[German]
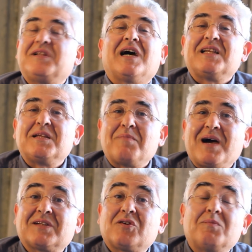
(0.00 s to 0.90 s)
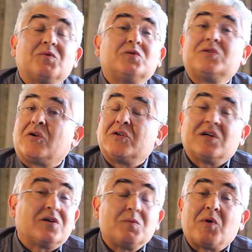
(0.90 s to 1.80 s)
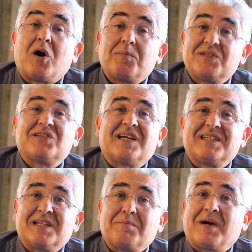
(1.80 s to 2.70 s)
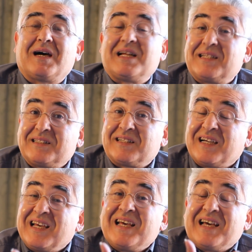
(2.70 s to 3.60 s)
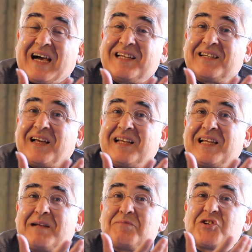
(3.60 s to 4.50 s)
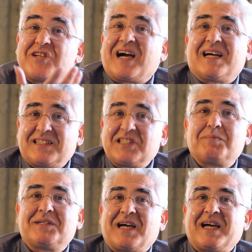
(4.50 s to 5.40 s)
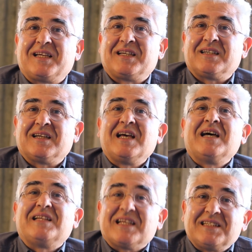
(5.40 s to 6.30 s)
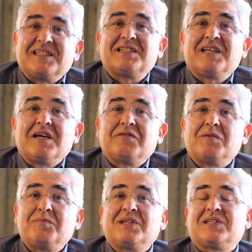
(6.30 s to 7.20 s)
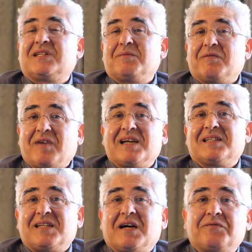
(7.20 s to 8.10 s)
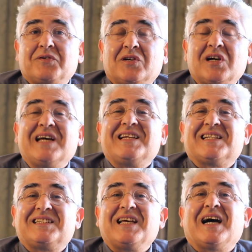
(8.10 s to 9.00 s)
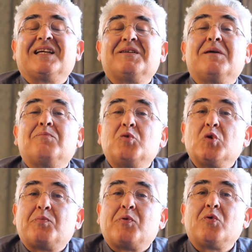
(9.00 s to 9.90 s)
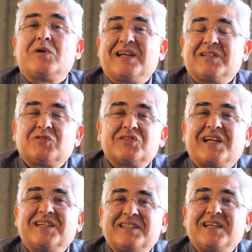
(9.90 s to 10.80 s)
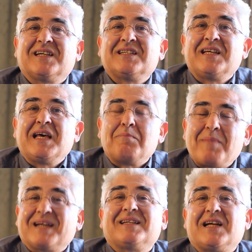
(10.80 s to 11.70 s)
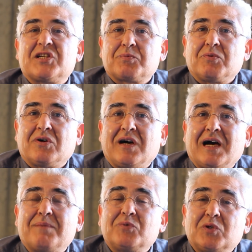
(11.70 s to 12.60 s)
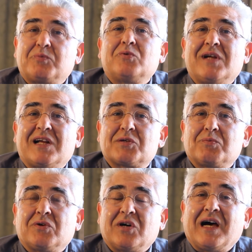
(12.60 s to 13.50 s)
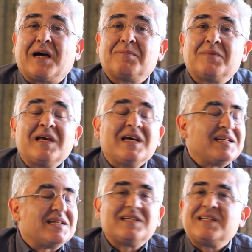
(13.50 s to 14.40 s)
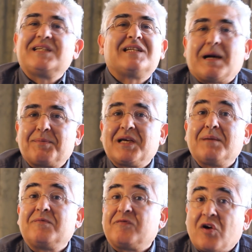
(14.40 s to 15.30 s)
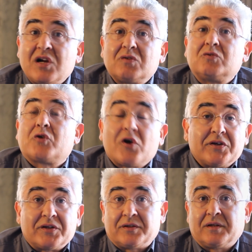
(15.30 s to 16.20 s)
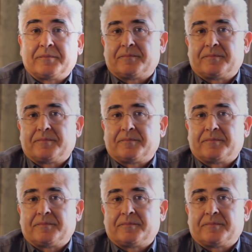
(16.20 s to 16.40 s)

wieder an die Macht kommen und, oder überhaupt sich an dieser Macht, an dieser, an, an einem Staat sich beteiligen. Das ist für mich der Beweis dafür, dass sie ein Monopol, einen totalitären Machtanspruch haben, Monopolanspruch haben, den sie nicht abgeben wollen und können.